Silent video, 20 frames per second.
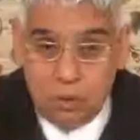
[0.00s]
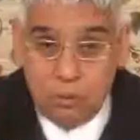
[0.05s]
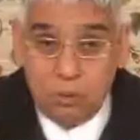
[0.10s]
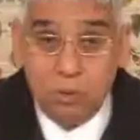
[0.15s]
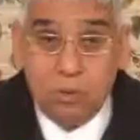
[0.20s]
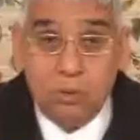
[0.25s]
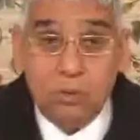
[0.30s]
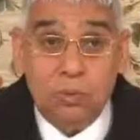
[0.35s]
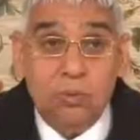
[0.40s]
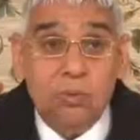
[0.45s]

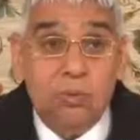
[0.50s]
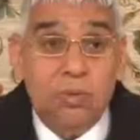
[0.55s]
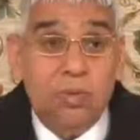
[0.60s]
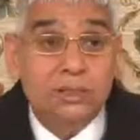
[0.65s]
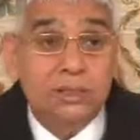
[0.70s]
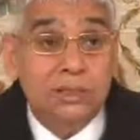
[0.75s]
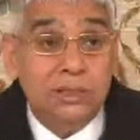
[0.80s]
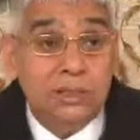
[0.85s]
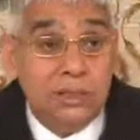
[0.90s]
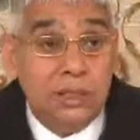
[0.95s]
रावण कौन
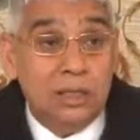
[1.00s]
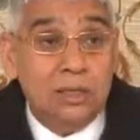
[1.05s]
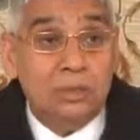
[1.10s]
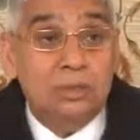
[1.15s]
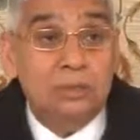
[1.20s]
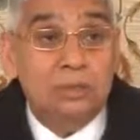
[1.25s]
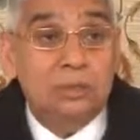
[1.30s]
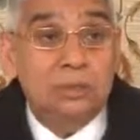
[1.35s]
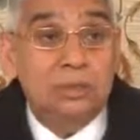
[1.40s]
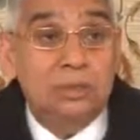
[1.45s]
था सीता
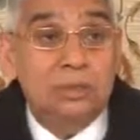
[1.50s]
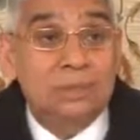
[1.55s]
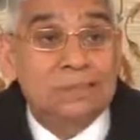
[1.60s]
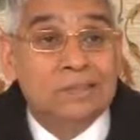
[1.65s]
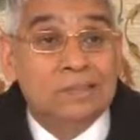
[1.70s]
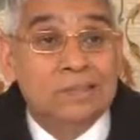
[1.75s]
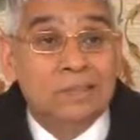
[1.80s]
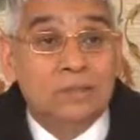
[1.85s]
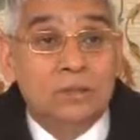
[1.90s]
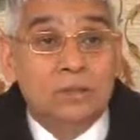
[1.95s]
कौन थी
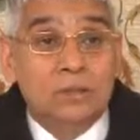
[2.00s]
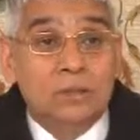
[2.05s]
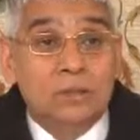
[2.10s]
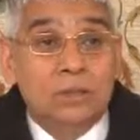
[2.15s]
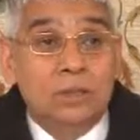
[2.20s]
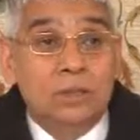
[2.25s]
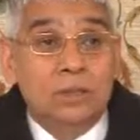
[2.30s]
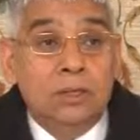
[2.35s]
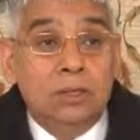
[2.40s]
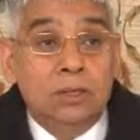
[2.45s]

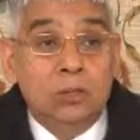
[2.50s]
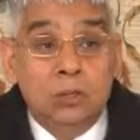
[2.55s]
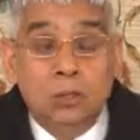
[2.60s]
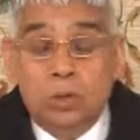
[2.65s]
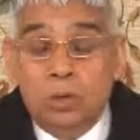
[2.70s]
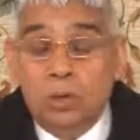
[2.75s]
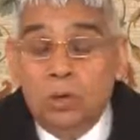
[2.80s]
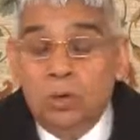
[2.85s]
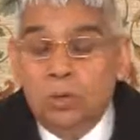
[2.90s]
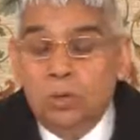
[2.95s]

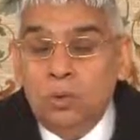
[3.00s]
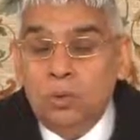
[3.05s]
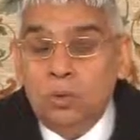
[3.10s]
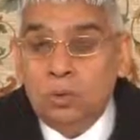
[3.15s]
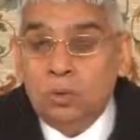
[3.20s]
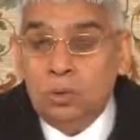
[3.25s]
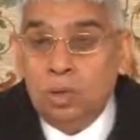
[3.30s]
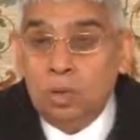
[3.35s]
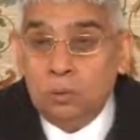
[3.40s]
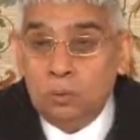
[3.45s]
कुंभकर्ण
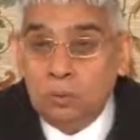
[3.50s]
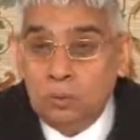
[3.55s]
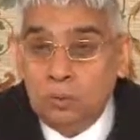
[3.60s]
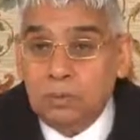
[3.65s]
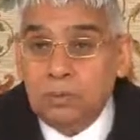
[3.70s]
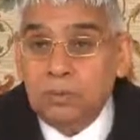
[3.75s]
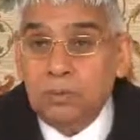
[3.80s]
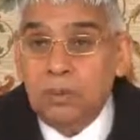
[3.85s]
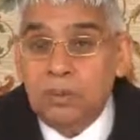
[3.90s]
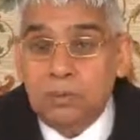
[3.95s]
कौन था और
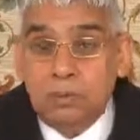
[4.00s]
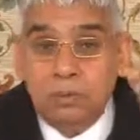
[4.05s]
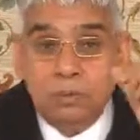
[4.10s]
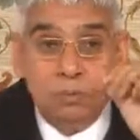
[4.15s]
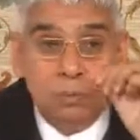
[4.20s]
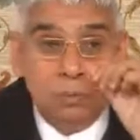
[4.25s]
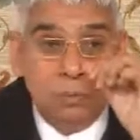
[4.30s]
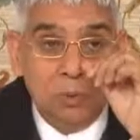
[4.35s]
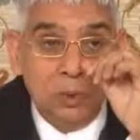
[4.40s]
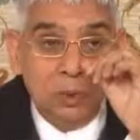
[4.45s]
भाई
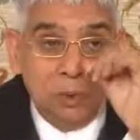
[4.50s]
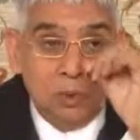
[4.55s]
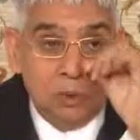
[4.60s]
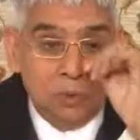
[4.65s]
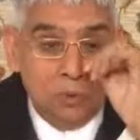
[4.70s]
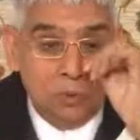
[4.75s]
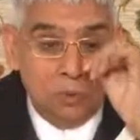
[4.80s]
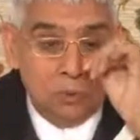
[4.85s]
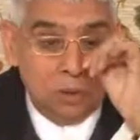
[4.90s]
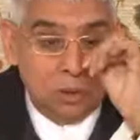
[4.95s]

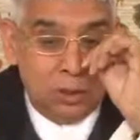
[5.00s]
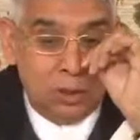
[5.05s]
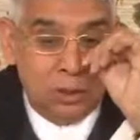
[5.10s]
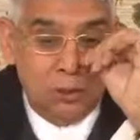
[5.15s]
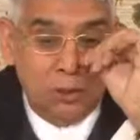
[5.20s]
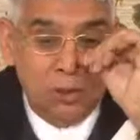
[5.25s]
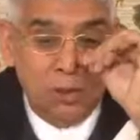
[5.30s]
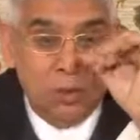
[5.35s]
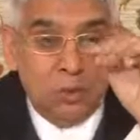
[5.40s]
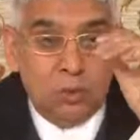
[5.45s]
विभीक्षण कौन था
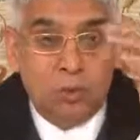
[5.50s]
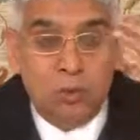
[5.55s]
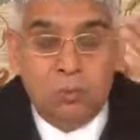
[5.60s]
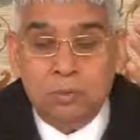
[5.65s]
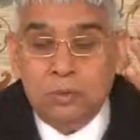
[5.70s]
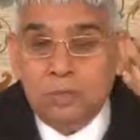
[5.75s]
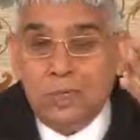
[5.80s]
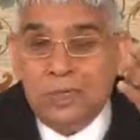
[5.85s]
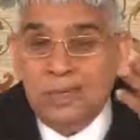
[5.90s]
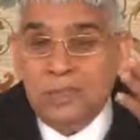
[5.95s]
तो
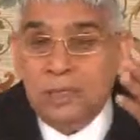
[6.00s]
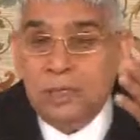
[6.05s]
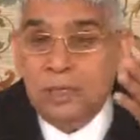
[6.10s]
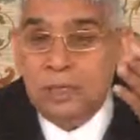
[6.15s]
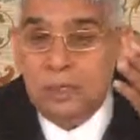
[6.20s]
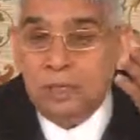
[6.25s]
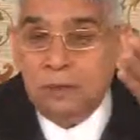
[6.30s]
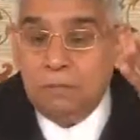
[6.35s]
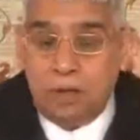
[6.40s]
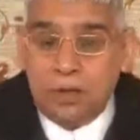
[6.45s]
उन्हें पता नहीं
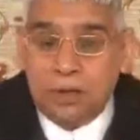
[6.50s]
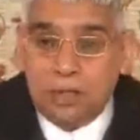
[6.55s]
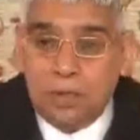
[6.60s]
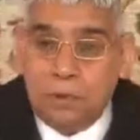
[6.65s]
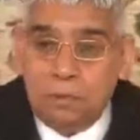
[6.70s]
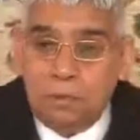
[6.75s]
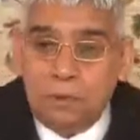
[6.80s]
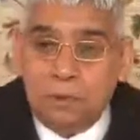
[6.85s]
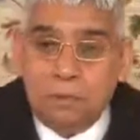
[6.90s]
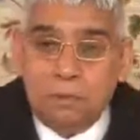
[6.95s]
कि के
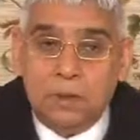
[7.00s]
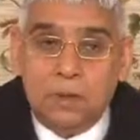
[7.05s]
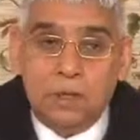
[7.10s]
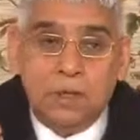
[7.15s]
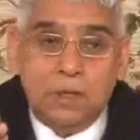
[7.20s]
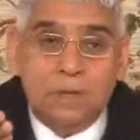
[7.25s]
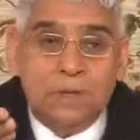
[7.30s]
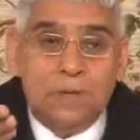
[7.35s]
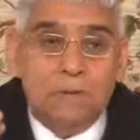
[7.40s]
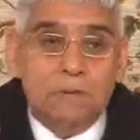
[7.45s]
अटके बट
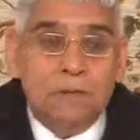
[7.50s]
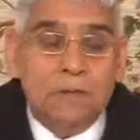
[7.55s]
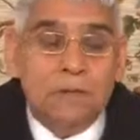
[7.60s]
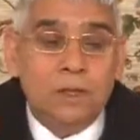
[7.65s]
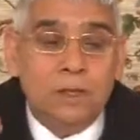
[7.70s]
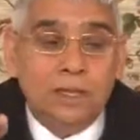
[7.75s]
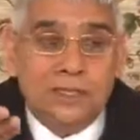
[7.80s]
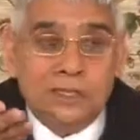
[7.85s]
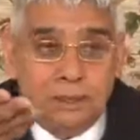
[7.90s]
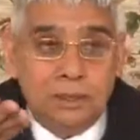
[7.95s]
मारेगा
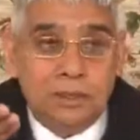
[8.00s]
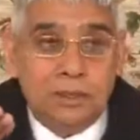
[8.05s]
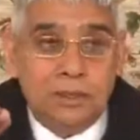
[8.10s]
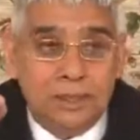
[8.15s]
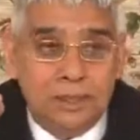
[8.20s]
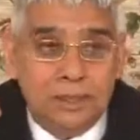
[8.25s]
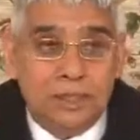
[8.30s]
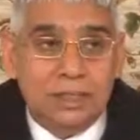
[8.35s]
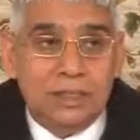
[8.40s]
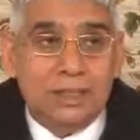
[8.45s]
एक
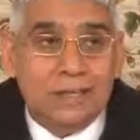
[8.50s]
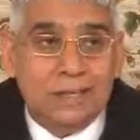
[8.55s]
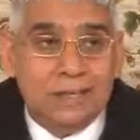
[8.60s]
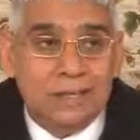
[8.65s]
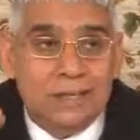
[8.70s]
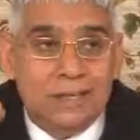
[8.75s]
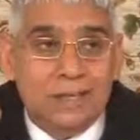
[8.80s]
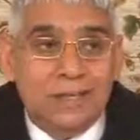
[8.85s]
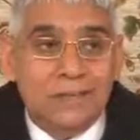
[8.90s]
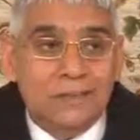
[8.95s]
हिंदी के
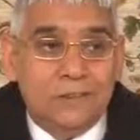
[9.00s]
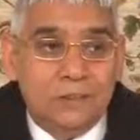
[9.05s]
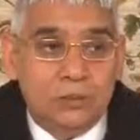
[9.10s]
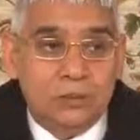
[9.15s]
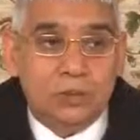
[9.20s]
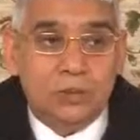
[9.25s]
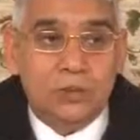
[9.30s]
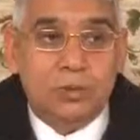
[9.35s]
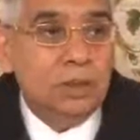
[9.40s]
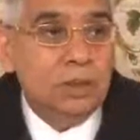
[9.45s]
जान लेने से
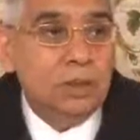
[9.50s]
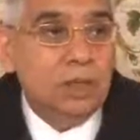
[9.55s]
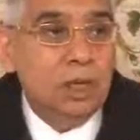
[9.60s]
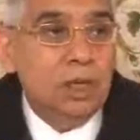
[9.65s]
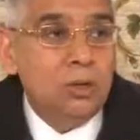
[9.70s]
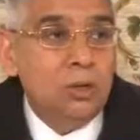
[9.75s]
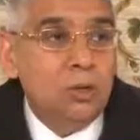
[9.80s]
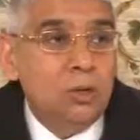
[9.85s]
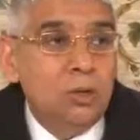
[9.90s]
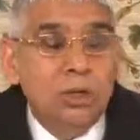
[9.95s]
उस
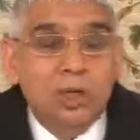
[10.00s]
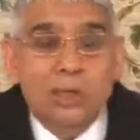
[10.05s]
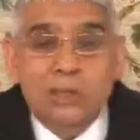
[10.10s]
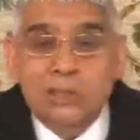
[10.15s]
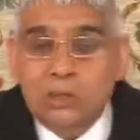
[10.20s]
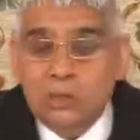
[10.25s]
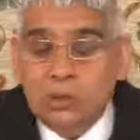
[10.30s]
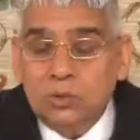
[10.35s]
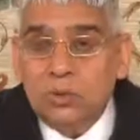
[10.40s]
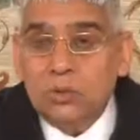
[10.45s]
कथा को वो
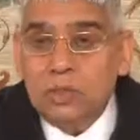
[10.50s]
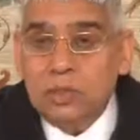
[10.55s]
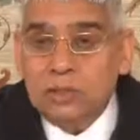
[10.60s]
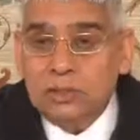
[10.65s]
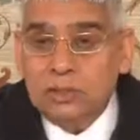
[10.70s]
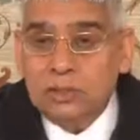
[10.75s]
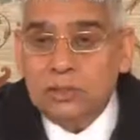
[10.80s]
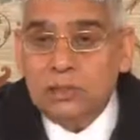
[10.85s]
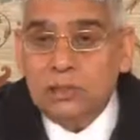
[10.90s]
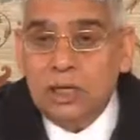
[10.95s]
कैसे
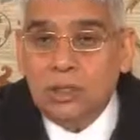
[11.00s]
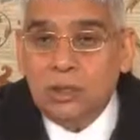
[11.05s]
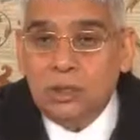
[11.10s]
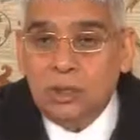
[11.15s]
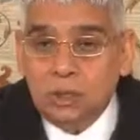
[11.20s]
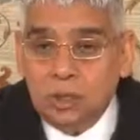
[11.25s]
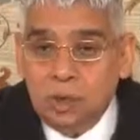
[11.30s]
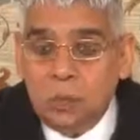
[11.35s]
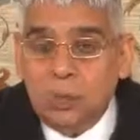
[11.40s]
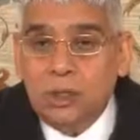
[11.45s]
सुलझा सकता है
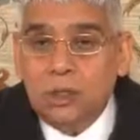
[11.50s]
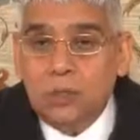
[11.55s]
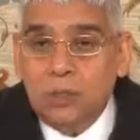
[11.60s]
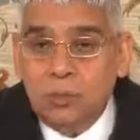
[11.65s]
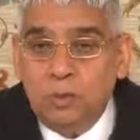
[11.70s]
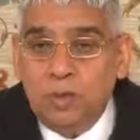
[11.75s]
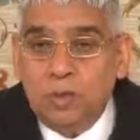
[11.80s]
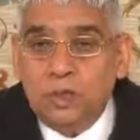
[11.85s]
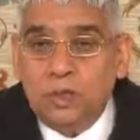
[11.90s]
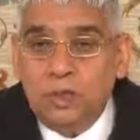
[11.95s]
जो
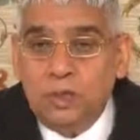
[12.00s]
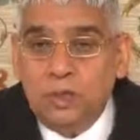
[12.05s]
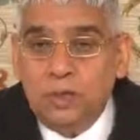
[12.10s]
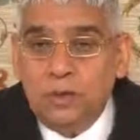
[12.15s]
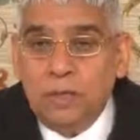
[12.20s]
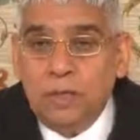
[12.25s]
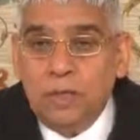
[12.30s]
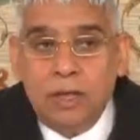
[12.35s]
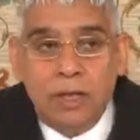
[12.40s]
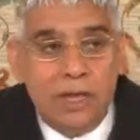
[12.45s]
चौपाइयों में लिखी
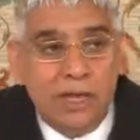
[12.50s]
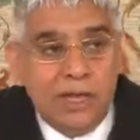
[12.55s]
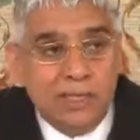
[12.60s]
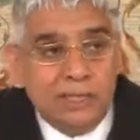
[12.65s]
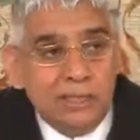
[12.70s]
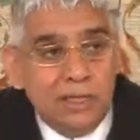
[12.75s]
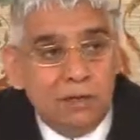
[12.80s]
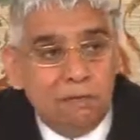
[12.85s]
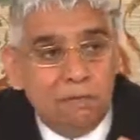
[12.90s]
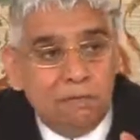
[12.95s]
है
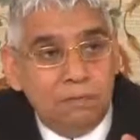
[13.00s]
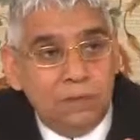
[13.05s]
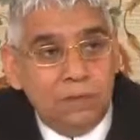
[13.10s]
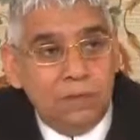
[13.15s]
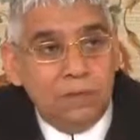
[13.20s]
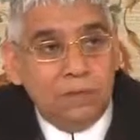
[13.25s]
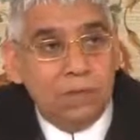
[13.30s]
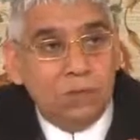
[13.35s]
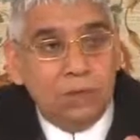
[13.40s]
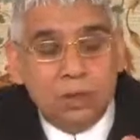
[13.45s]
ऐसे ही
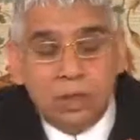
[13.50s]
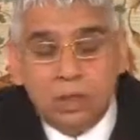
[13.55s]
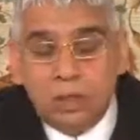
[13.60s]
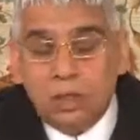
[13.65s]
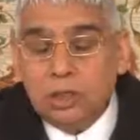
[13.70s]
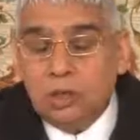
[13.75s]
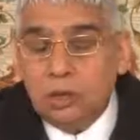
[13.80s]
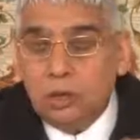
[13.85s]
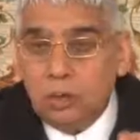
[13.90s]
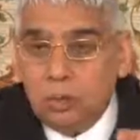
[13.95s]
वेद और
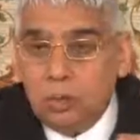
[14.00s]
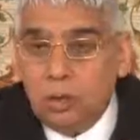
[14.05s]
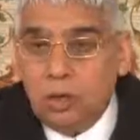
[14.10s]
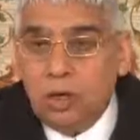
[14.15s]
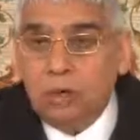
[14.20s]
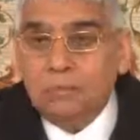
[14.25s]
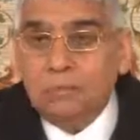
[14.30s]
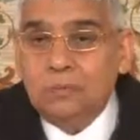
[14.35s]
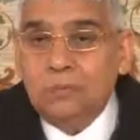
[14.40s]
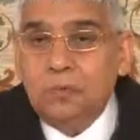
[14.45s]
ग्रंथ और
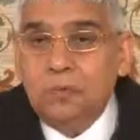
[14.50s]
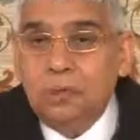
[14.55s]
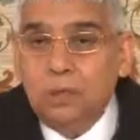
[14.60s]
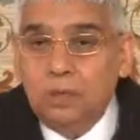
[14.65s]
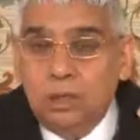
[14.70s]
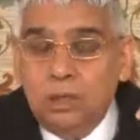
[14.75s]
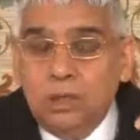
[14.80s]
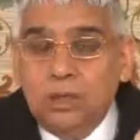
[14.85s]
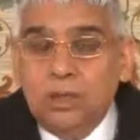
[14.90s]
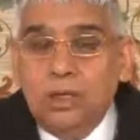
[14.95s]
पुराण
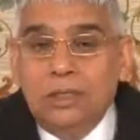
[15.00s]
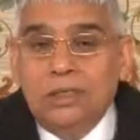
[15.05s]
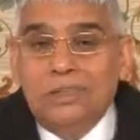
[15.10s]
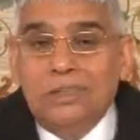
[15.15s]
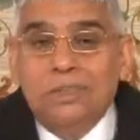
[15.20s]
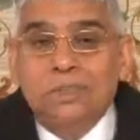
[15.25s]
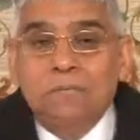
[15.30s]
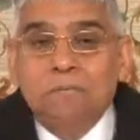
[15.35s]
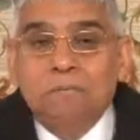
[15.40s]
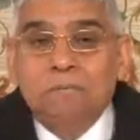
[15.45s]
और गीता
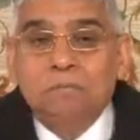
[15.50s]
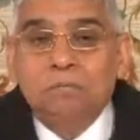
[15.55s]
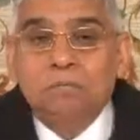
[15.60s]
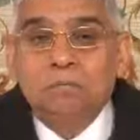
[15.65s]
जी